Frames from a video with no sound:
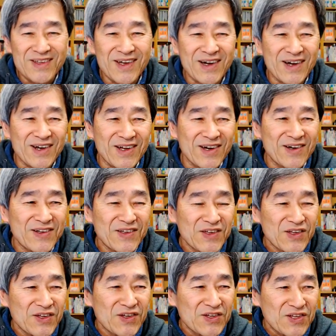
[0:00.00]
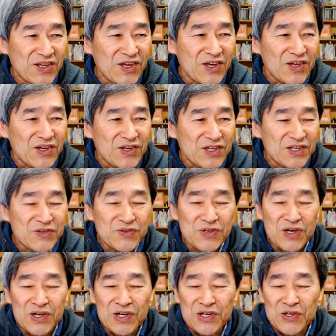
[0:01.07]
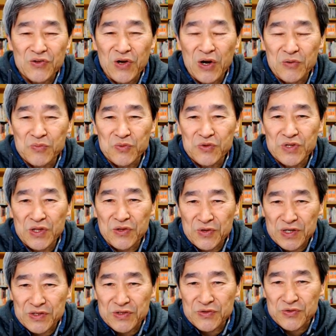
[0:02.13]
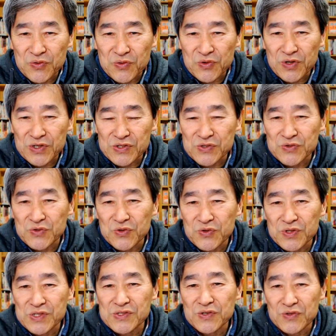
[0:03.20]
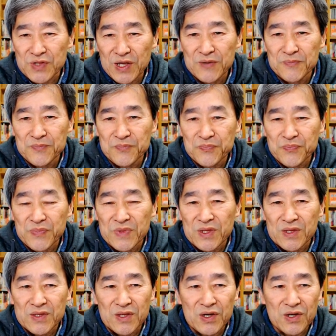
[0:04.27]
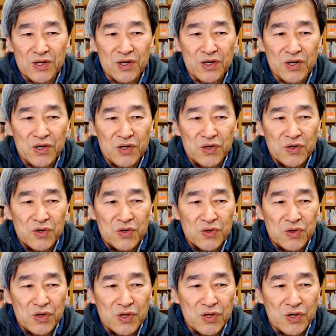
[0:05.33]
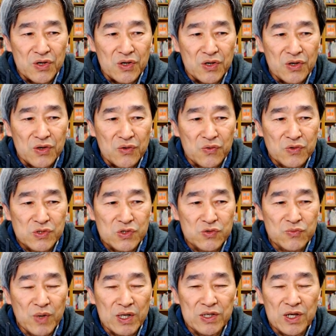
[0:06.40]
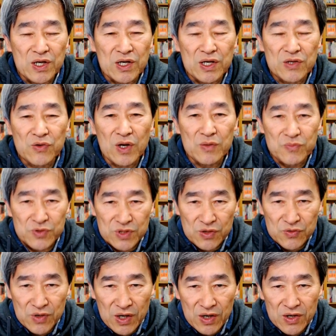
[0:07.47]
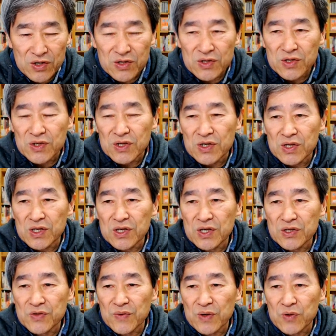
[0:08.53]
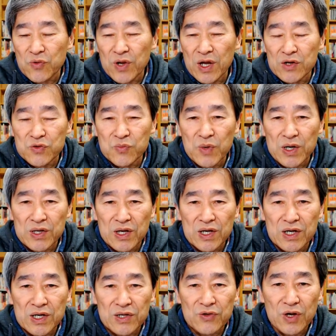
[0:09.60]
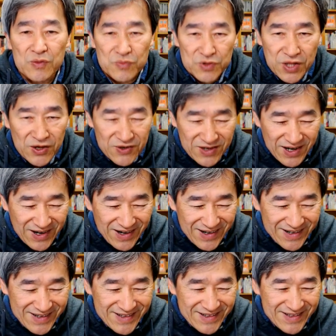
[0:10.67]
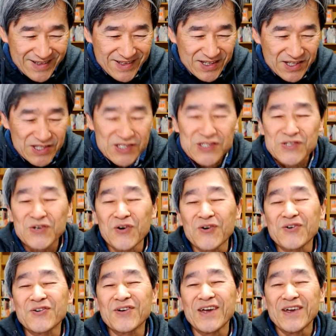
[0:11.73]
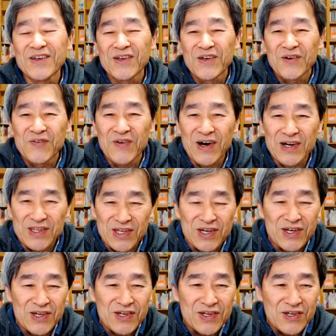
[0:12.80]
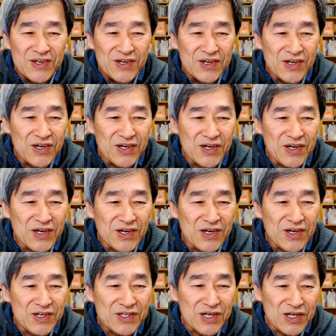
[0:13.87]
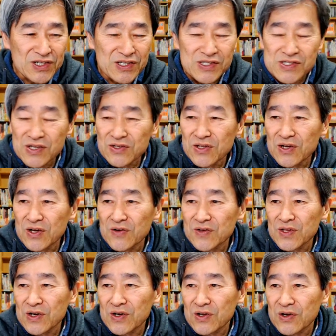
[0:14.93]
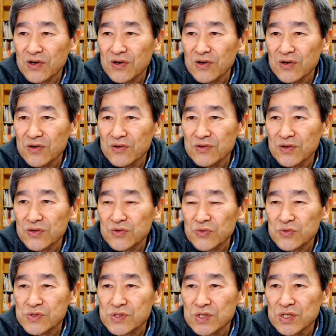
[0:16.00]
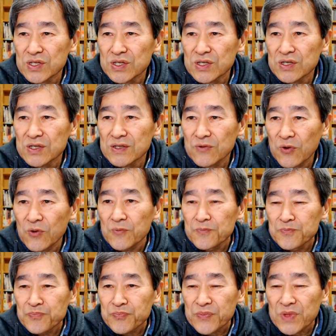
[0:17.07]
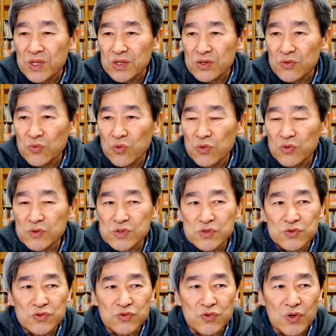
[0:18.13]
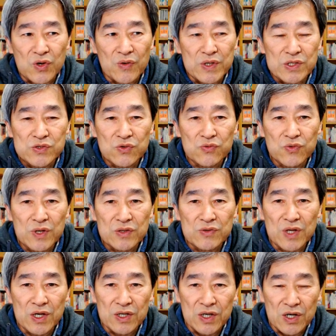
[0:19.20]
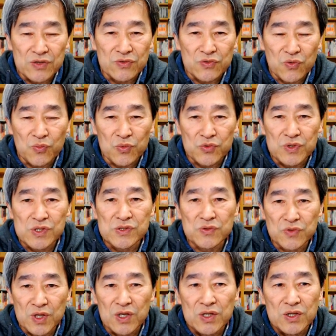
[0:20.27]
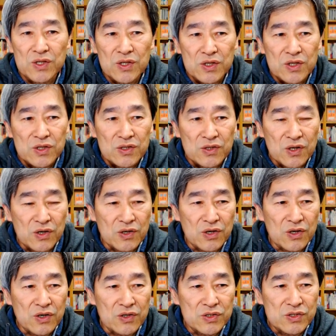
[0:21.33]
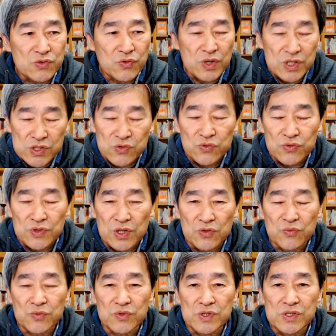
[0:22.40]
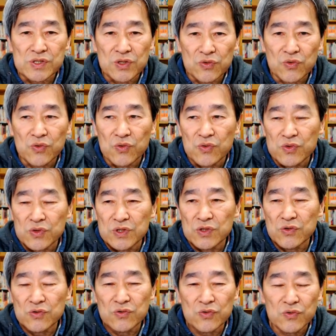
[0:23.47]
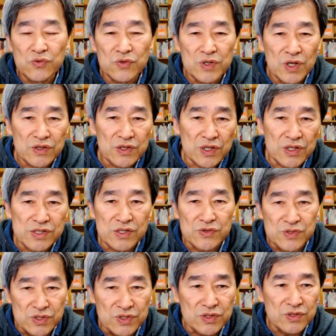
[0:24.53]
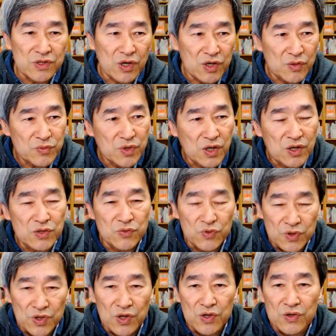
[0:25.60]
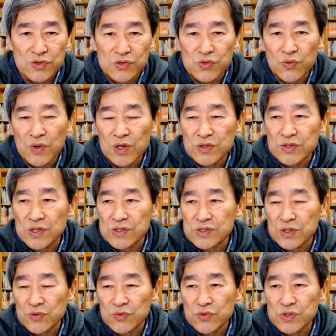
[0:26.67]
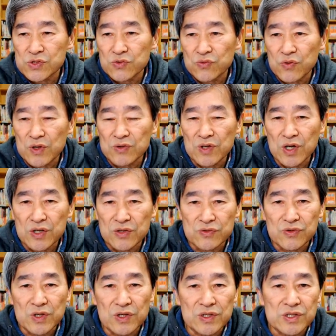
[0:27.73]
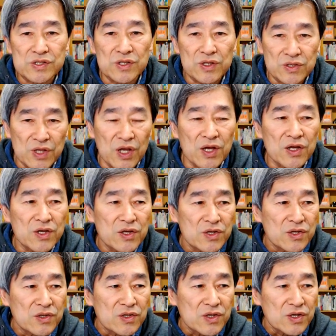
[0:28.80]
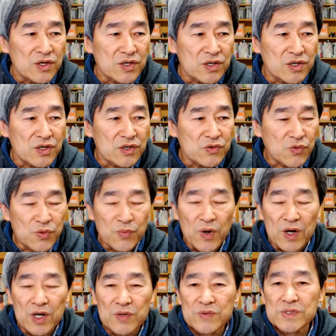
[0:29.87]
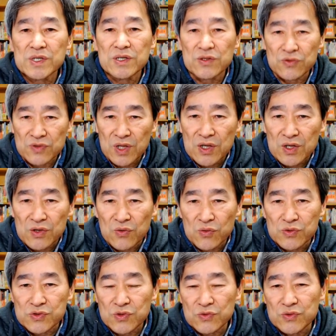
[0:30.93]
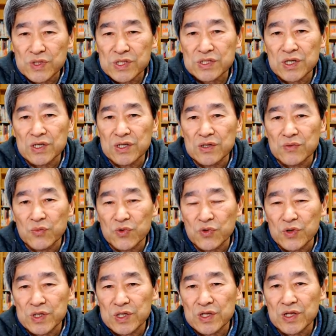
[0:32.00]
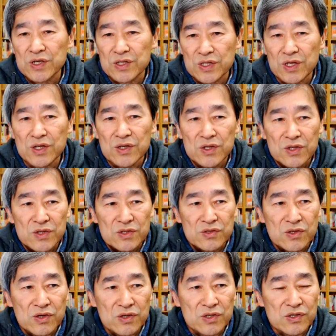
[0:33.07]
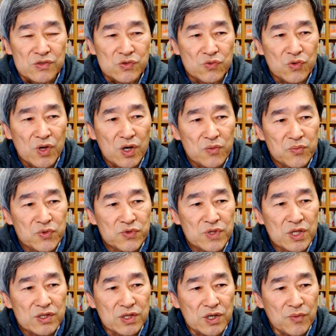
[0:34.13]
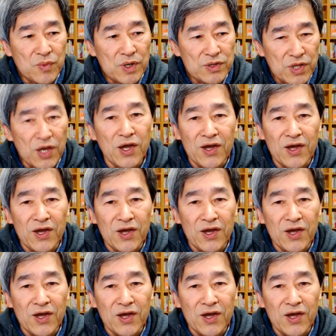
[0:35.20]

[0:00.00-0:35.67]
だから、ね、いくらからの半分なのかっていころが重要ですよね。だから、えー、50万円からの半分なのか、えー、あるいは500万円からの半分なのか1億円はね、えー、ヒカキンさんなんかはだから、えっと、月の、うん、広告収入とかは1億円ぐらいあると思うんですよね。だから1億円以上だと思うんですけどいろいろやってらっしゃるし単価も高いのかなちょっと分かんないんですけど1億円ぐらいあるって話なんで、えー、これも分かりませんけどね憶測でしかものは言えないんでだからその半分だったらまあね